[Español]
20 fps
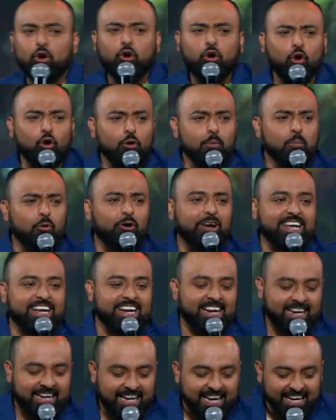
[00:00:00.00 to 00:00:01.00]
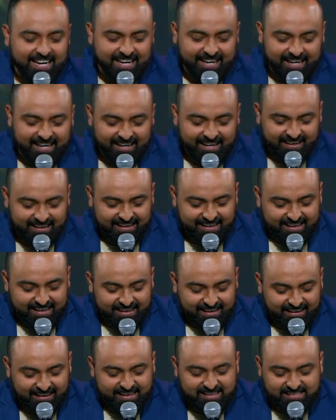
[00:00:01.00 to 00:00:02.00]
¿Cómo encaja
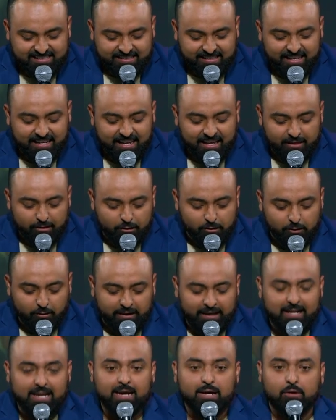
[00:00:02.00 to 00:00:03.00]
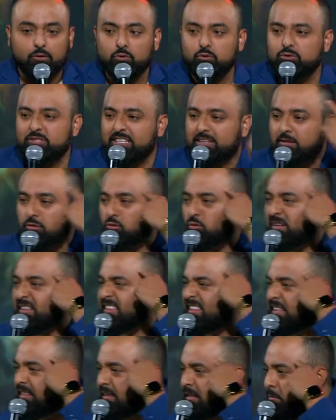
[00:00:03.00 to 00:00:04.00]
este ladrón en la cruz en tu
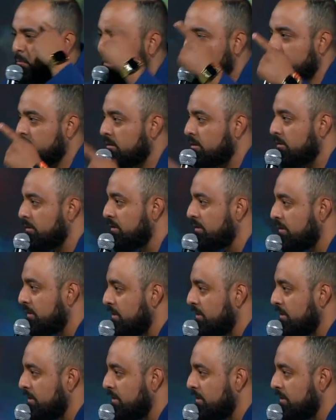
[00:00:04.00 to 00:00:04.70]
entendimiento?